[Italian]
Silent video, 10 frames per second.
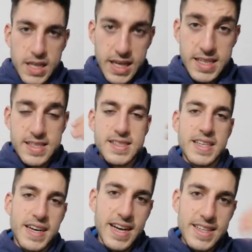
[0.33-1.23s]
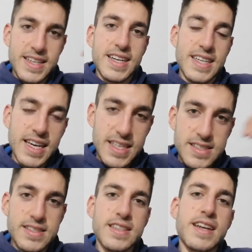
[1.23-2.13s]
Che serata, che
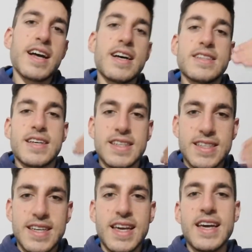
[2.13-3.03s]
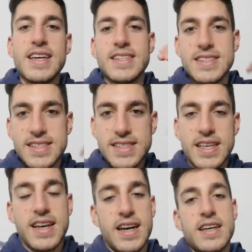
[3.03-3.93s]
serata, che
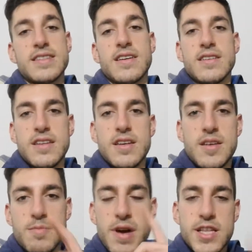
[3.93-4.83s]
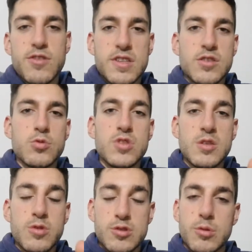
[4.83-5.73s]
serata. Ben ritrovati a tutti in
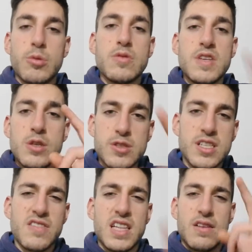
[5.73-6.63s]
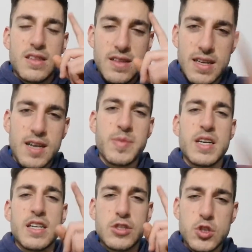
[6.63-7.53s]
questo nuovo video, iscrivetevi, attivate la
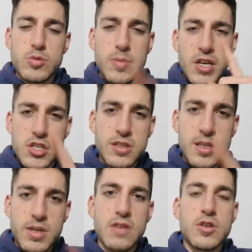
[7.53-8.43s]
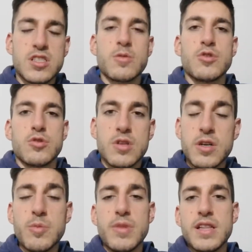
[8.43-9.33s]
campanella, lasciate un mi piace, ditemi la vostra qui sotto nei
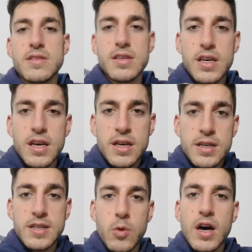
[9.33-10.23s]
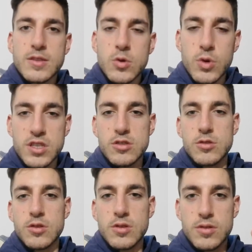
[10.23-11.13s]
commenti riguardo
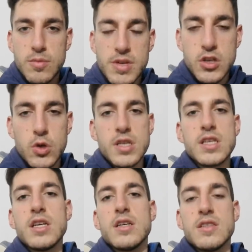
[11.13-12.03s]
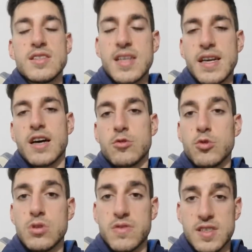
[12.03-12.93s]
questo mercoledì di Serie A,
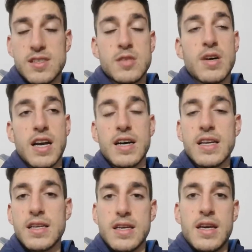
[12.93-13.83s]
turni frasettimanale